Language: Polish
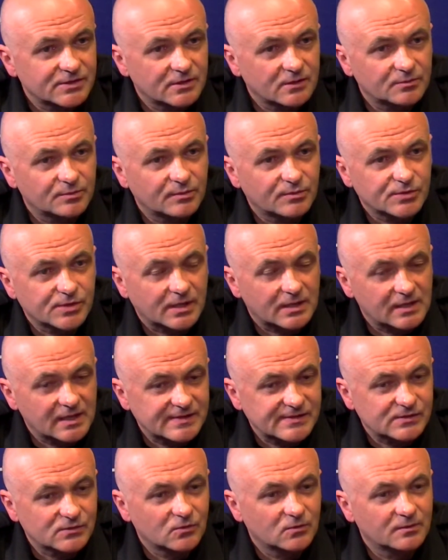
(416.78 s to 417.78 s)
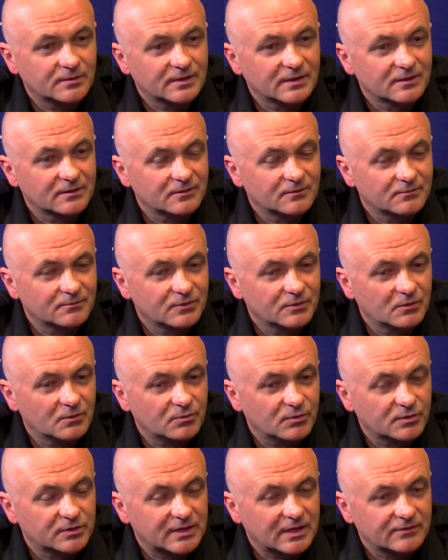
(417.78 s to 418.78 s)
robi pożar lasu, y, y,
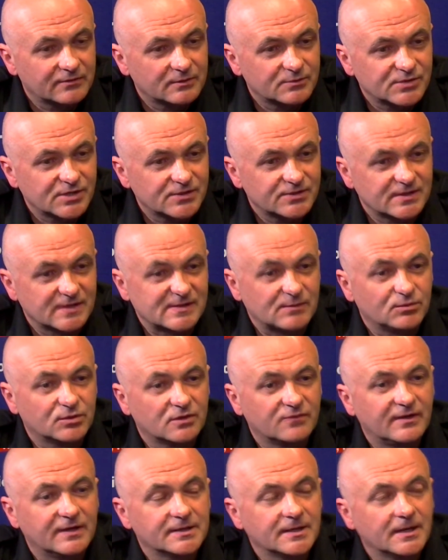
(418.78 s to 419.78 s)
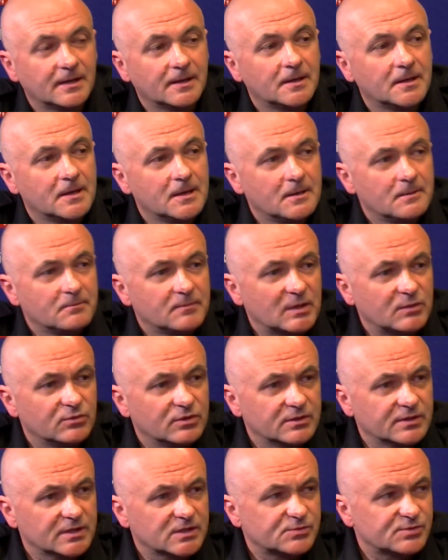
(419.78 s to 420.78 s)
potrafi przejść na zabudowania. Ja
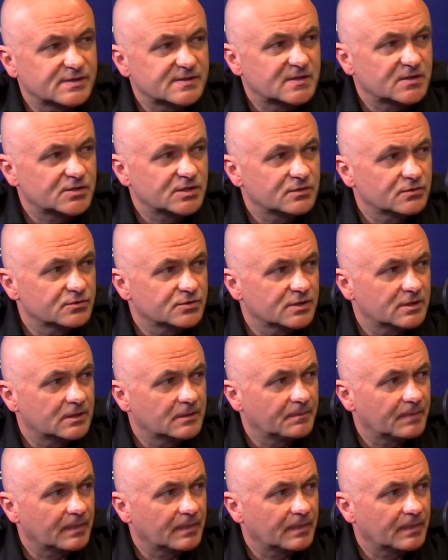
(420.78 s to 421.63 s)
byłem kiedyś przy zdarzeniu, że